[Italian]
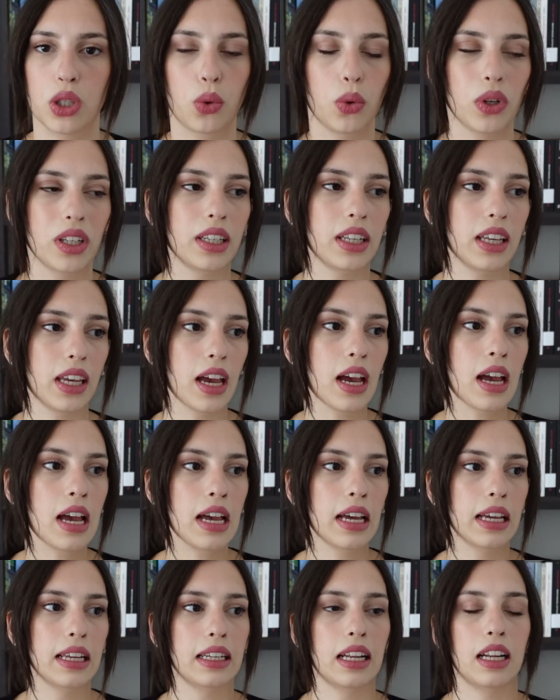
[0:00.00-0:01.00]
quindi
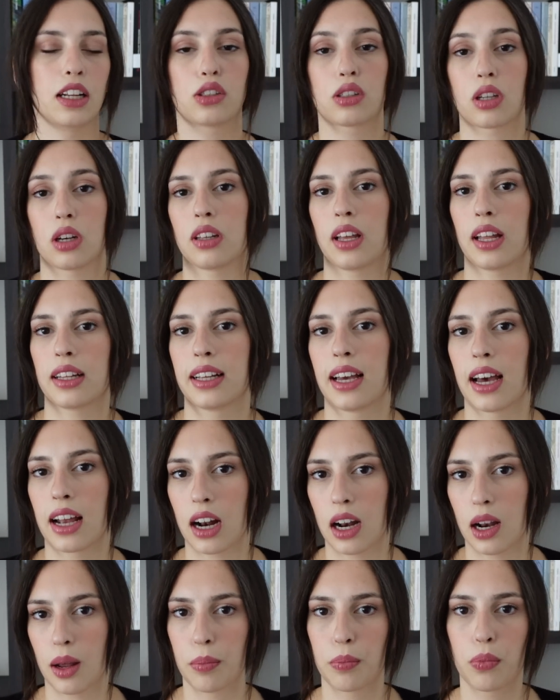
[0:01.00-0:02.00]
eh, nelle storie di Edgar
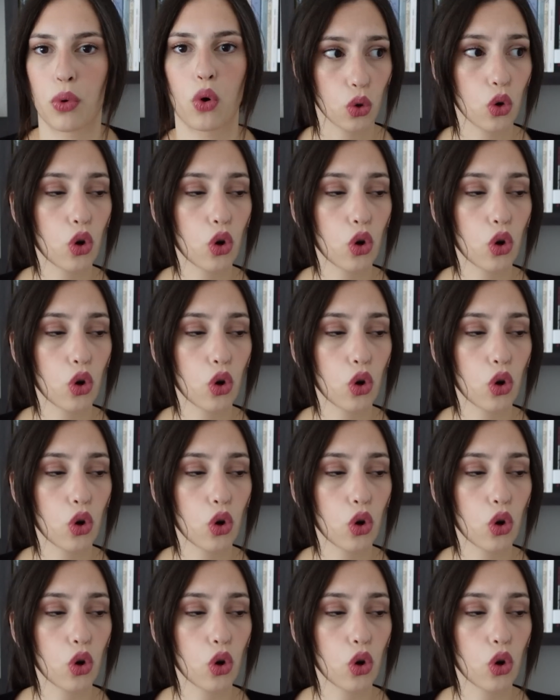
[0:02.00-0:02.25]
Allan Poe,